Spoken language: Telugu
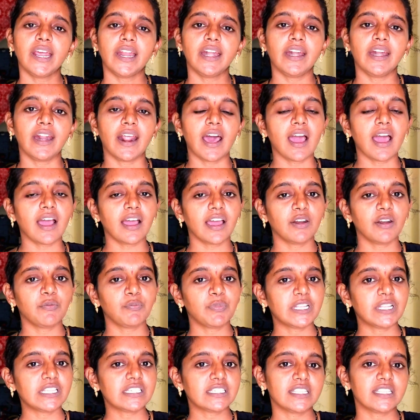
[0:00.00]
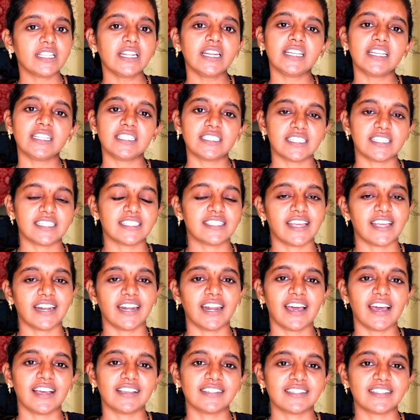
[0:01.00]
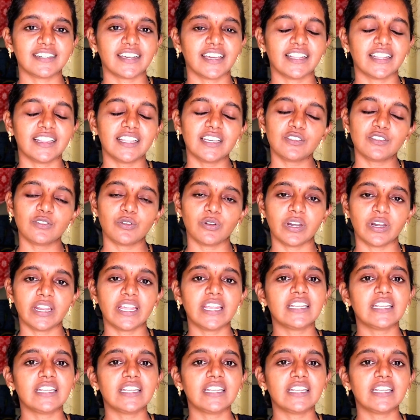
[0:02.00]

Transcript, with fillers: అండ్ నాకు అనిపించింది నేను చేశాను లాస్ట్కి అయితే సో